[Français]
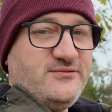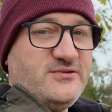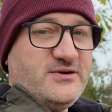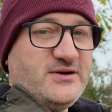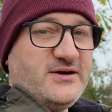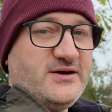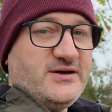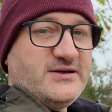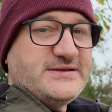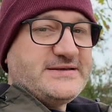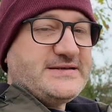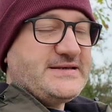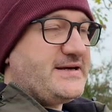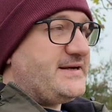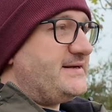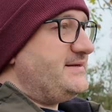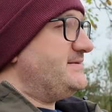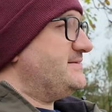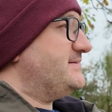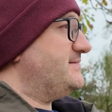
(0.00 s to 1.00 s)
vous créez un
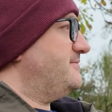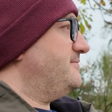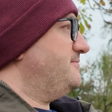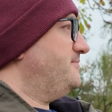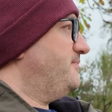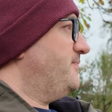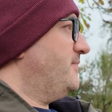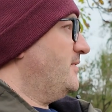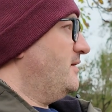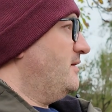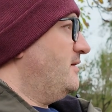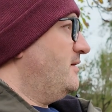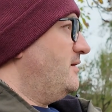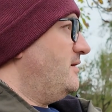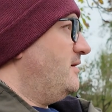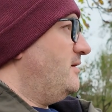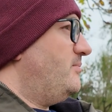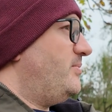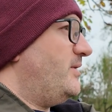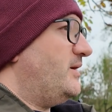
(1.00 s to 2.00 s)
stress.
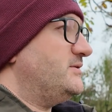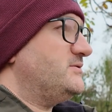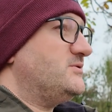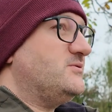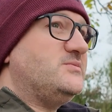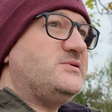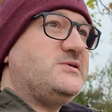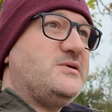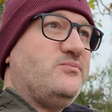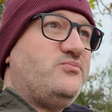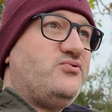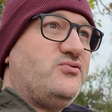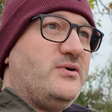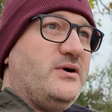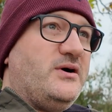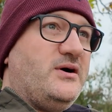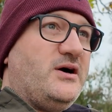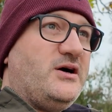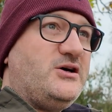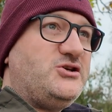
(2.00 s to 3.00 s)
Et par exemple, ça
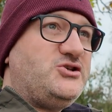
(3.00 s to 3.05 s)
pourrait